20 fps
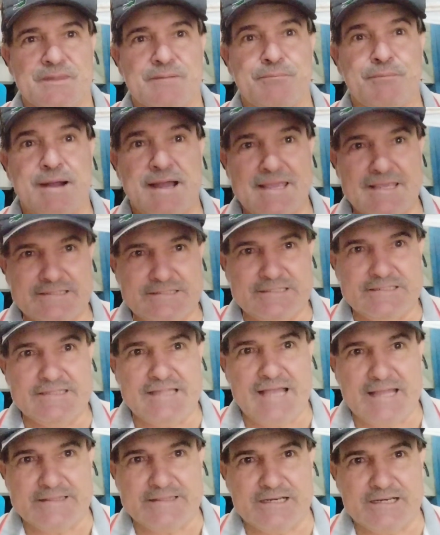Mas esses
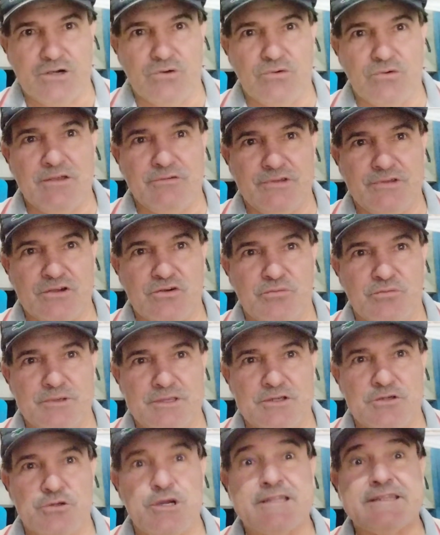ladrão vai ver
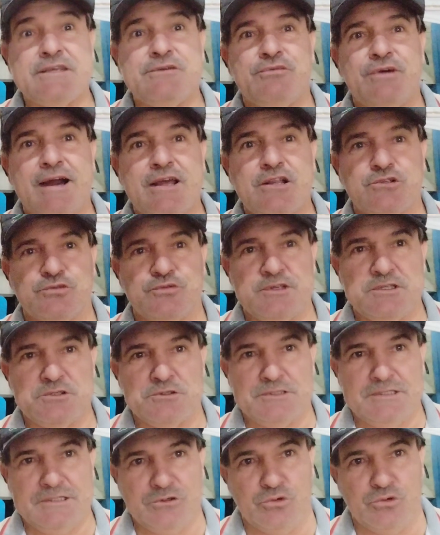comigo. Eu já tem vários
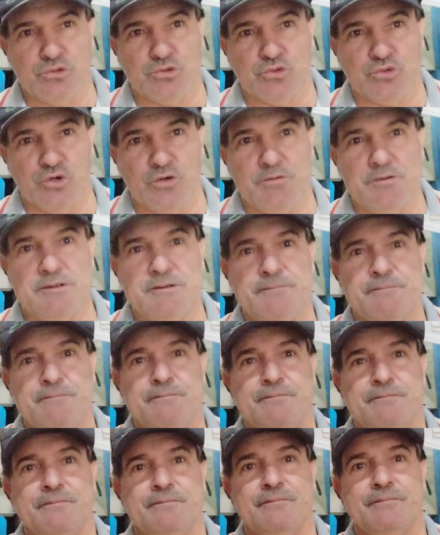vídeos aí no YouTube
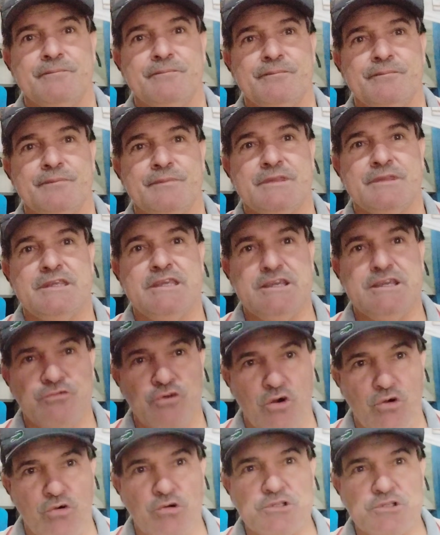e
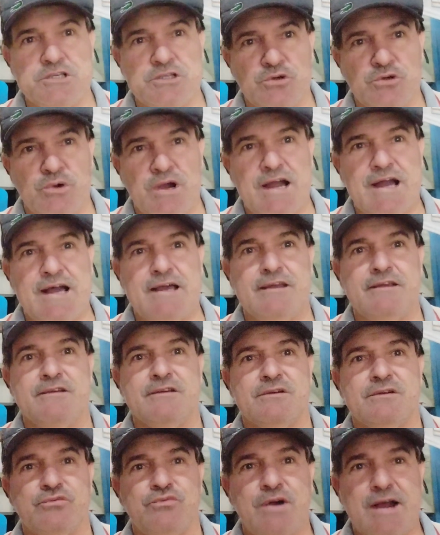vou
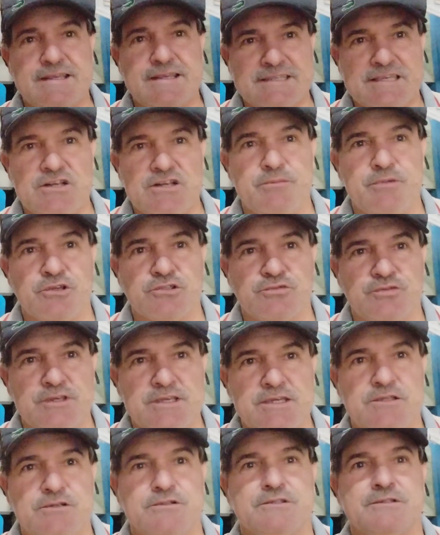continuar fazendo meus
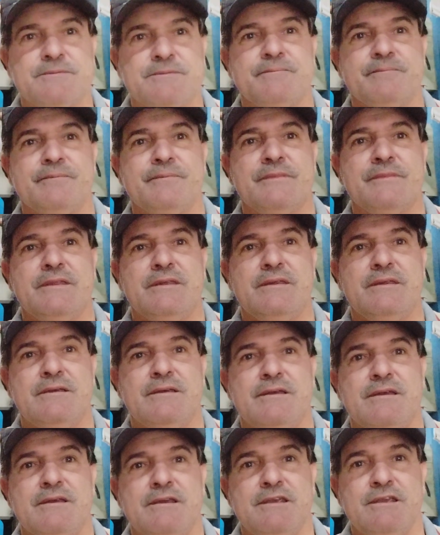vídeos.
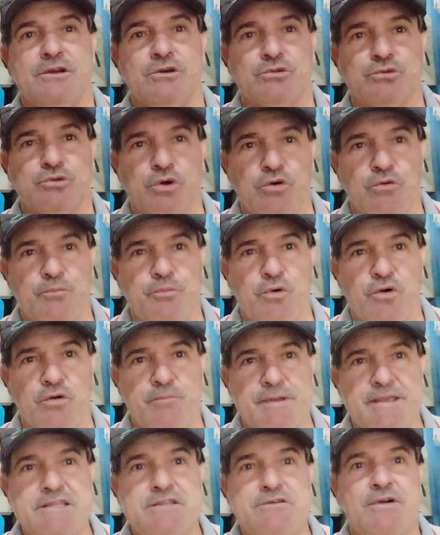E eu tô um
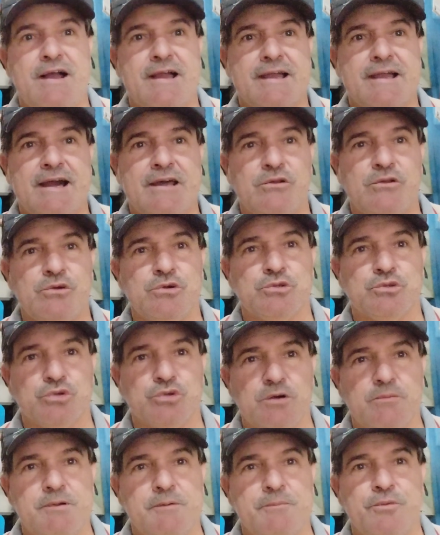pouco meio devagar no
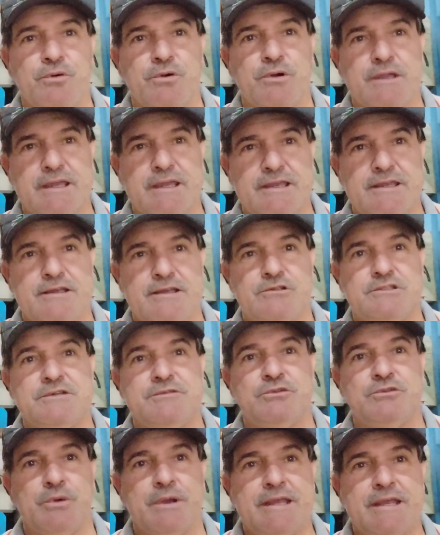YouTube porque eu
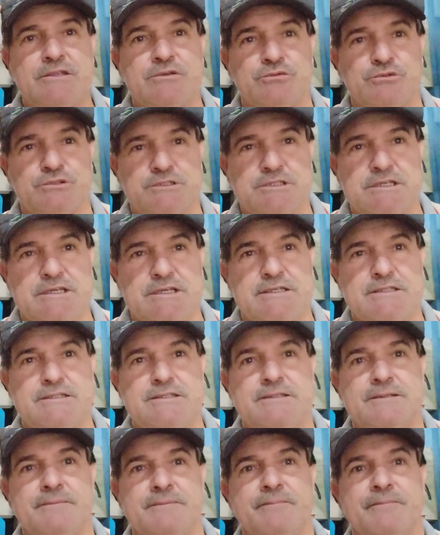tive doente uns
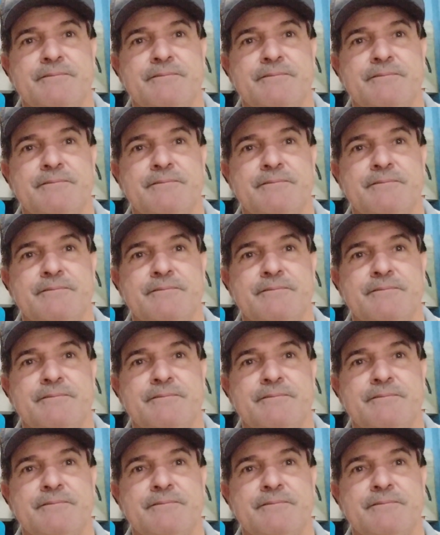dias.